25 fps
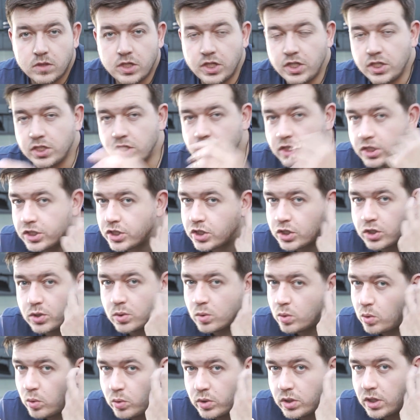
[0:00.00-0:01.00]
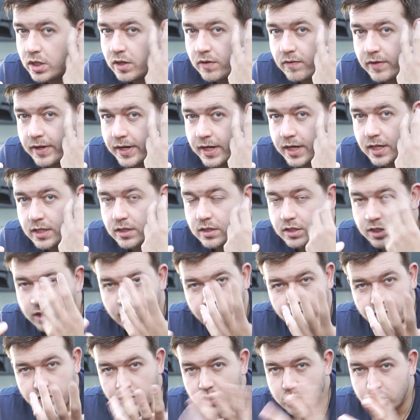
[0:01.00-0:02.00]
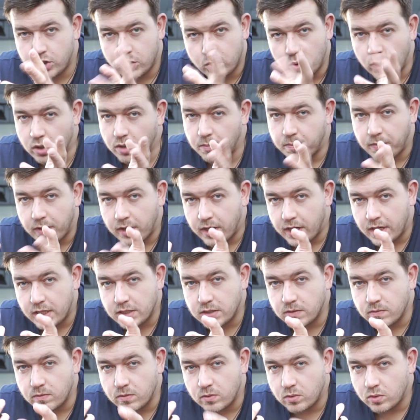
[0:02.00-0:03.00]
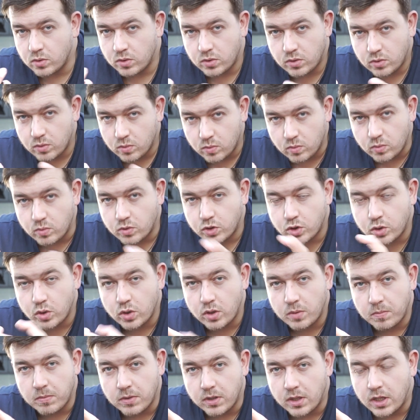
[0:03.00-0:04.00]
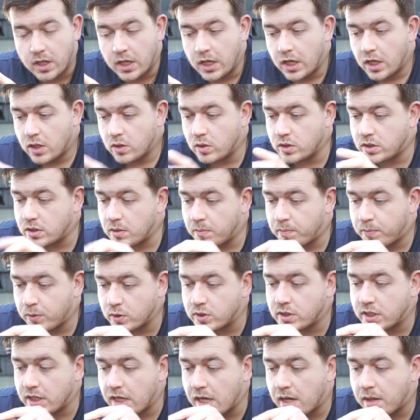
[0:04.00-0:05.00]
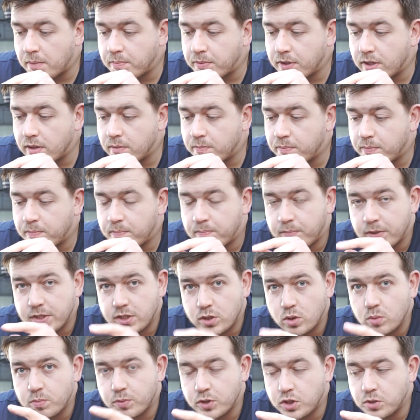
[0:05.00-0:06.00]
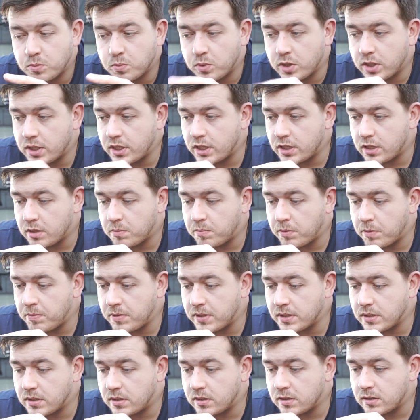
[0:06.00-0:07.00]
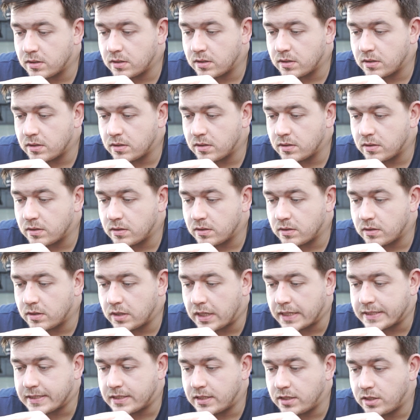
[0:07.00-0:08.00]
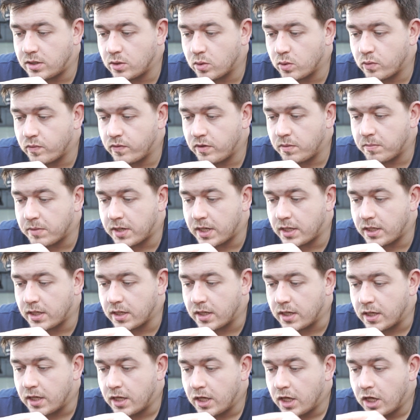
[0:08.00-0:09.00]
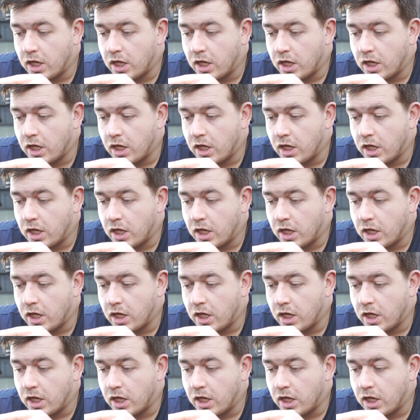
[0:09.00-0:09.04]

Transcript: Ты не слышишь, что люди говорят, ты не видишь, что они показывают. То есть, ну, что именно? То есть, просто я при... поясню, почему я на этот момент э, акцентирую внимание.